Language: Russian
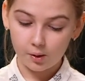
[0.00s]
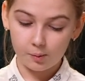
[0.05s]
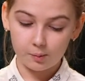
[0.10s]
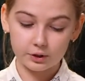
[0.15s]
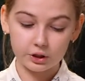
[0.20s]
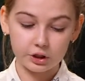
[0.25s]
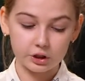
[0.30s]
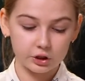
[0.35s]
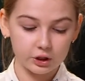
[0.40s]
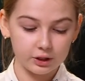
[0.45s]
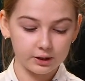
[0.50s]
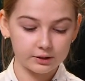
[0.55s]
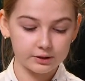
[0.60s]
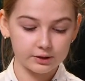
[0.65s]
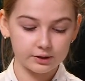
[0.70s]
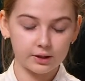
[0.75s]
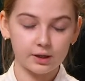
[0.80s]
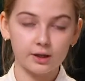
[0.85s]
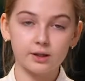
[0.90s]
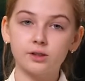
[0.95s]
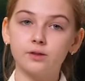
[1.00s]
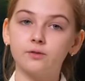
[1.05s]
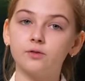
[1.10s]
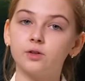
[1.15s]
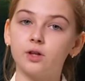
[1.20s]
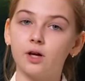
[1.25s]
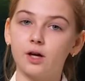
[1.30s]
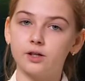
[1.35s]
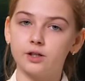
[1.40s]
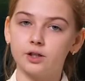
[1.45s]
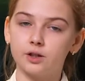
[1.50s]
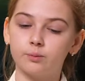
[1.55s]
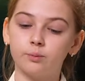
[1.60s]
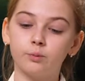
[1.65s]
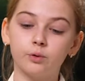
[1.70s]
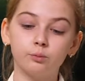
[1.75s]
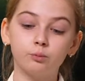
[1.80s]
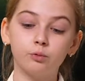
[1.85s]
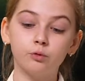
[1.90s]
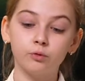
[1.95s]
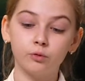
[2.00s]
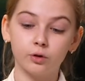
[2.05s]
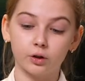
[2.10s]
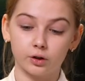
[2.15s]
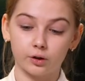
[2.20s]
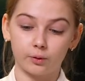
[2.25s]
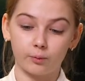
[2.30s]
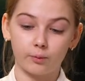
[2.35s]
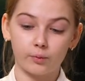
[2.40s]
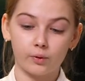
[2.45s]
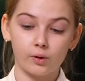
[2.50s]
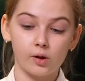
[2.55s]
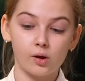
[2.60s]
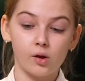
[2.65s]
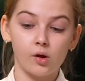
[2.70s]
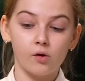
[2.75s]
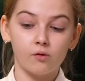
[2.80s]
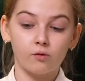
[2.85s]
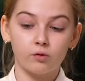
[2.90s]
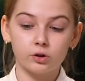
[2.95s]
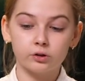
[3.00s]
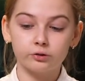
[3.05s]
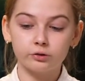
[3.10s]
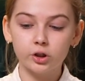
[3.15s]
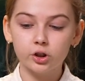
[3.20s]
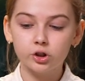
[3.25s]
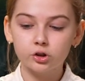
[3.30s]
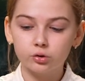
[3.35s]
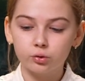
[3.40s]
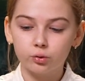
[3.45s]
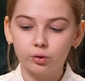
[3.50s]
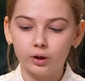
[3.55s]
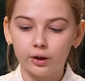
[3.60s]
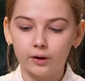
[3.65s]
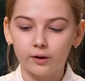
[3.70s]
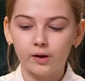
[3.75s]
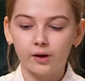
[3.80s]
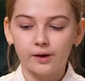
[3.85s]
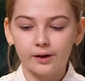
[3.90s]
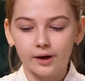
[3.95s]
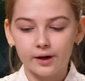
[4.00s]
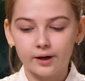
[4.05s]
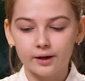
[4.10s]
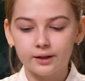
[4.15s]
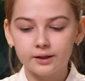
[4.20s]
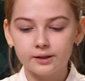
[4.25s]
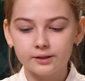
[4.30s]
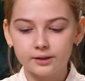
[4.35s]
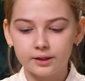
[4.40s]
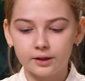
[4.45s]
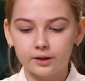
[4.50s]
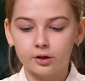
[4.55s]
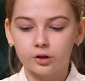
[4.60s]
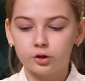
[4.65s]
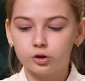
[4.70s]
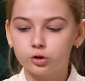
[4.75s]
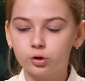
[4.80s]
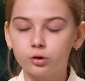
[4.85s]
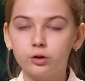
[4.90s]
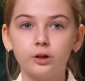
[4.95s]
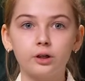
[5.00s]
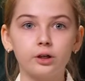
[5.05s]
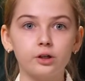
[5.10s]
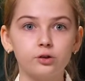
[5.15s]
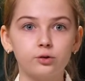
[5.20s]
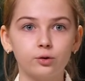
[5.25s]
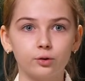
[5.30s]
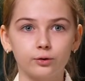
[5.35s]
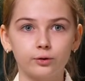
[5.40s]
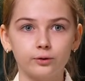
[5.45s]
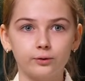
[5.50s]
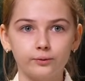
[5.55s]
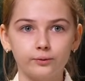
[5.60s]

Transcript: Положили эти яйца в тазик под буфетом. Вот слышит Оля, как Лиска что-то грызет.